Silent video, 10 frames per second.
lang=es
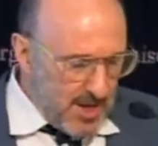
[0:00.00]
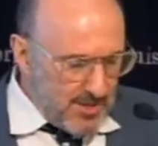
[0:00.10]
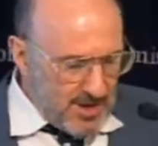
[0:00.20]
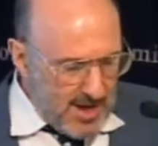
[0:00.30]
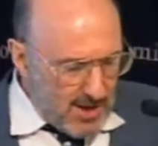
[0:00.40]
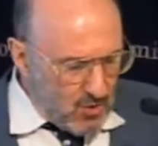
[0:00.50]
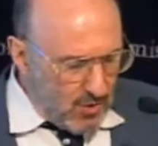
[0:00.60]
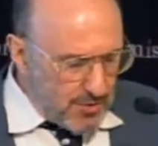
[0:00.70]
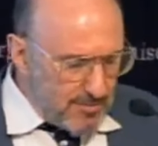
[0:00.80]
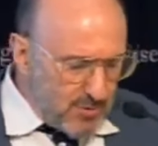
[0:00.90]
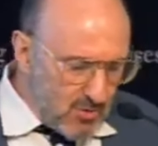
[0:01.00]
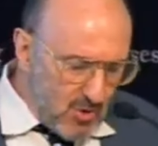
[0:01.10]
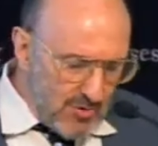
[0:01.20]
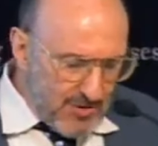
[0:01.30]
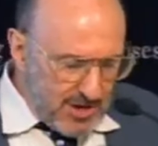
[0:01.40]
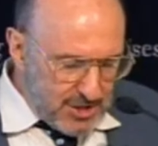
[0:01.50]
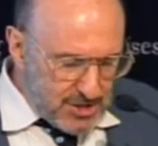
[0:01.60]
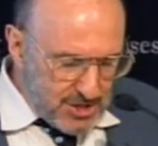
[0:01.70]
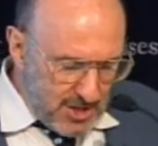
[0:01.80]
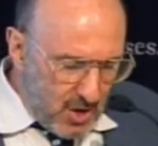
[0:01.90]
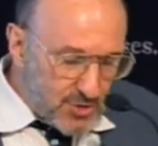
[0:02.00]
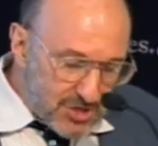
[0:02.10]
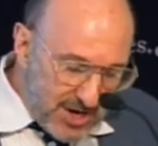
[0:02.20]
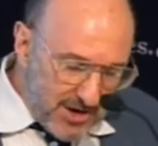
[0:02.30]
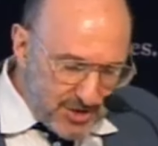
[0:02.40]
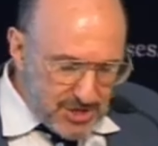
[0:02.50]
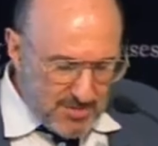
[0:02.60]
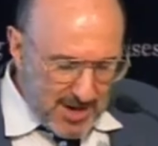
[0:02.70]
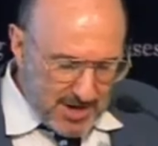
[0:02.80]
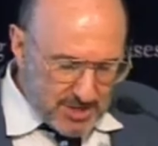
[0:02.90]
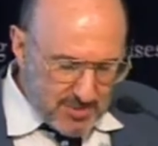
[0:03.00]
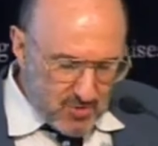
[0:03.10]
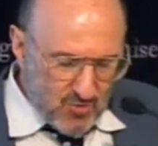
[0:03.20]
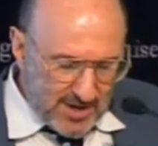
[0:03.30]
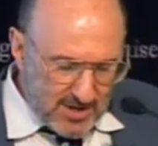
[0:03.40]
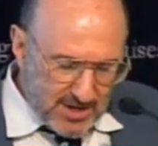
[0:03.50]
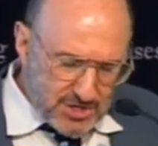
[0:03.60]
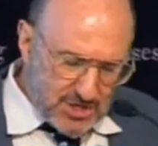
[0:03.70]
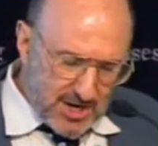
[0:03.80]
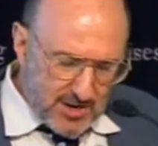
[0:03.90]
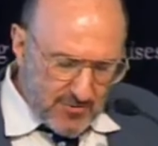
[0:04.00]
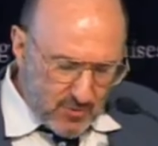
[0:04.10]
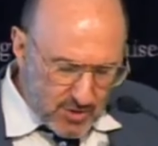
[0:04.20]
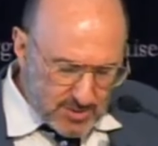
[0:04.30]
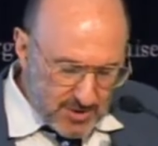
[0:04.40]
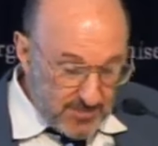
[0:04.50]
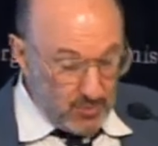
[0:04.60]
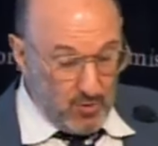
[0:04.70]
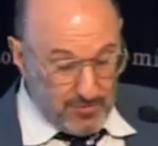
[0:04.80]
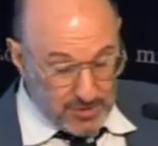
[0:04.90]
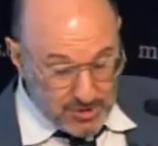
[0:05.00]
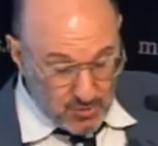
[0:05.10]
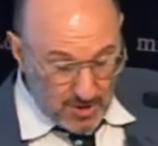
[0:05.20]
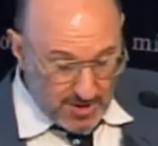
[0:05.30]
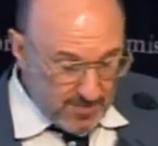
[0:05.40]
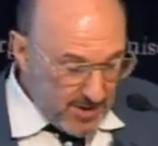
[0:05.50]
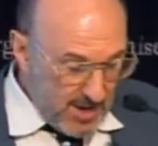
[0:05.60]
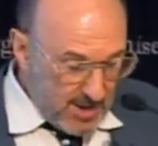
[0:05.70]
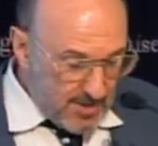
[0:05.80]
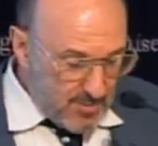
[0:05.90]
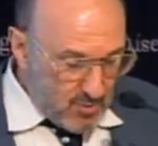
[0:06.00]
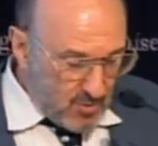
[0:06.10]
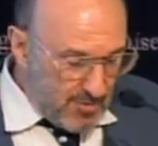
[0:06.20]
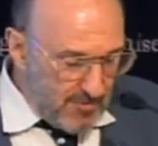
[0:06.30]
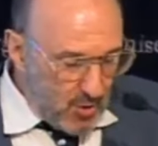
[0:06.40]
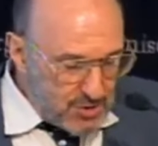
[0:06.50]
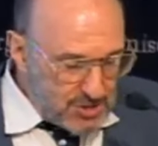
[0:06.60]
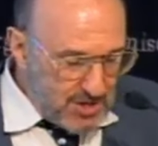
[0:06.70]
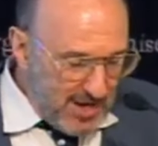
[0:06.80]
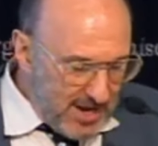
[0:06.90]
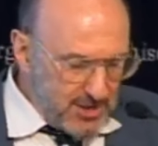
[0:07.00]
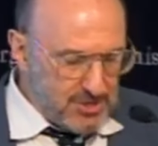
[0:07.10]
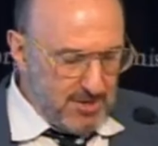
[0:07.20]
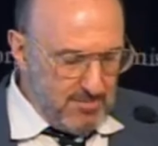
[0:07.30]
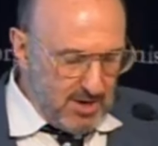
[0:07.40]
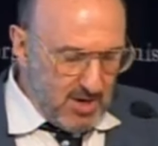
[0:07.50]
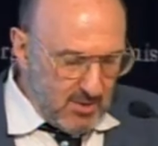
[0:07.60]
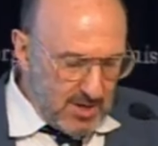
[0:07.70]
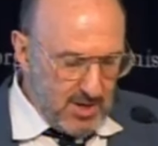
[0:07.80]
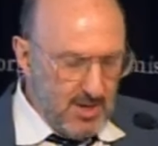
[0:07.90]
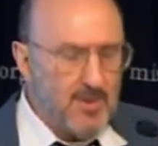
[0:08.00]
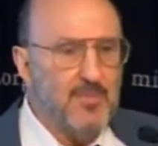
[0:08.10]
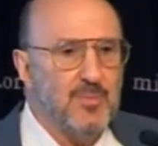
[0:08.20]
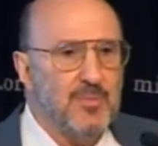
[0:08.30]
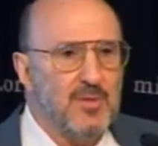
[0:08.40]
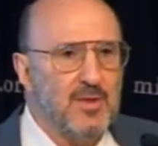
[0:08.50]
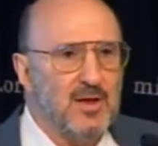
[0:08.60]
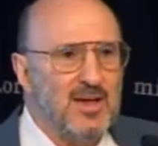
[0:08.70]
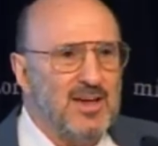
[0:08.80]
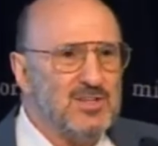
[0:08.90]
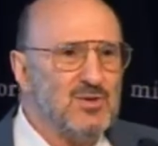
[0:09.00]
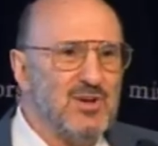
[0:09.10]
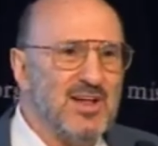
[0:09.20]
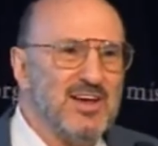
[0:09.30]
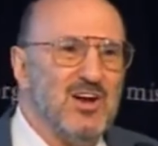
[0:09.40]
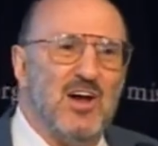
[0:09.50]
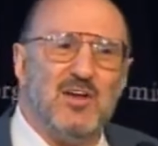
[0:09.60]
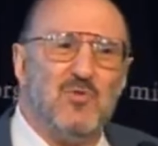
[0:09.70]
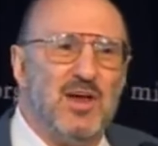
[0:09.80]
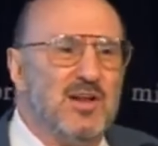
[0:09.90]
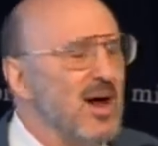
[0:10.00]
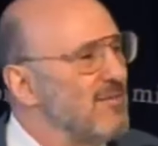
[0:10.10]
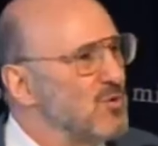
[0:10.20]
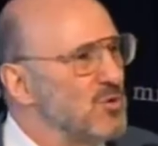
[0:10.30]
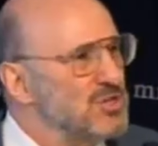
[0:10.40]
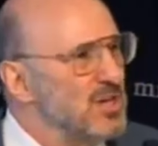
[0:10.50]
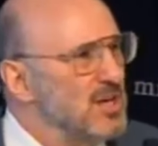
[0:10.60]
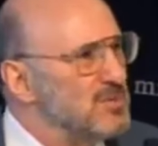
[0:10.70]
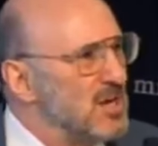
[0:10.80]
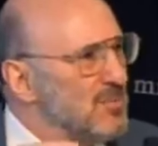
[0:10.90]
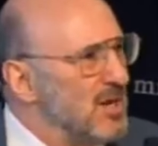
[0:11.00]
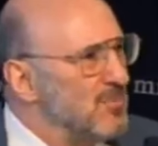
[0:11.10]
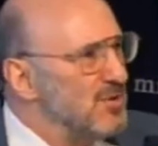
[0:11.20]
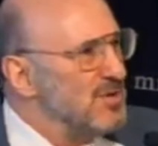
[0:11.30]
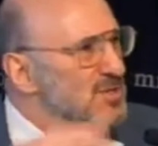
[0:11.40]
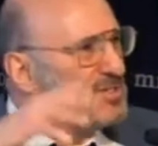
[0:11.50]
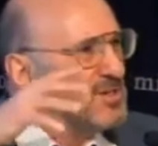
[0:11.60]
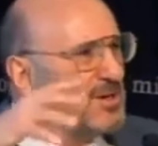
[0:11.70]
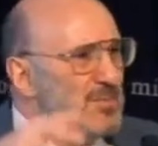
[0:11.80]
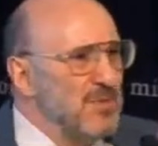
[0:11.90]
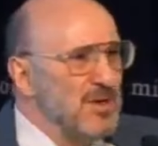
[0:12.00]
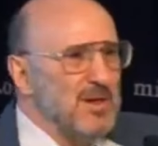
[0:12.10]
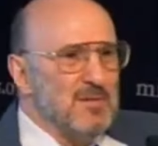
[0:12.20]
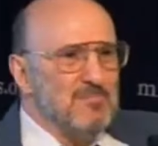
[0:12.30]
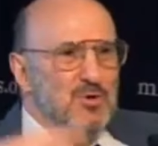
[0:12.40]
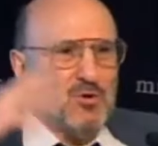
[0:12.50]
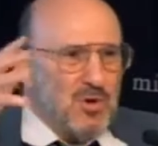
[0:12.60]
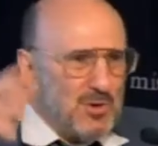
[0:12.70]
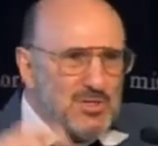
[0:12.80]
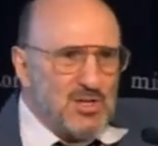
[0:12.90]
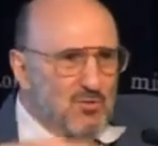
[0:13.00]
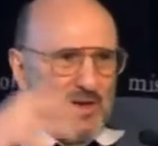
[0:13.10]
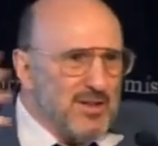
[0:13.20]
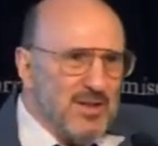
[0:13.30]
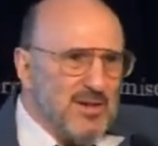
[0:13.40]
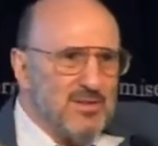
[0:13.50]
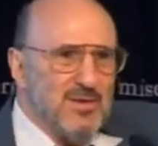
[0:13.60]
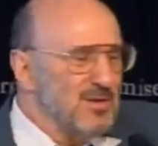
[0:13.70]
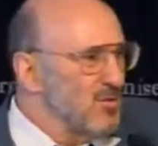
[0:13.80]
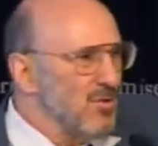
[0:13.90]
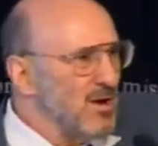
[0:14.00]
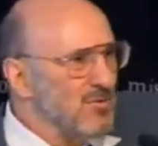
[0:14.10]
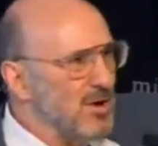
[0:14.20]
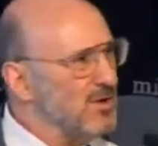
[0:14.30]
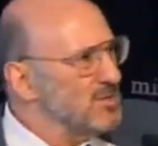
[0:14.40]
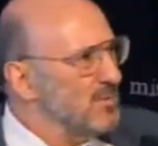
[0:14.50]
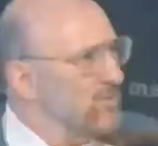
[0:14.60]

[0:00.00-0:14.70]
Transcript: funciona. Ahora se le llama la Oficina de Administración, Regulación y Aplicación de la Energía Oceánica, o para abreviar, la Oficina de Energía Oceánica BOE. Es algo así como una novela de Iron Rand en la que sigue ideando estas oficinas para regular los ferrocarriles o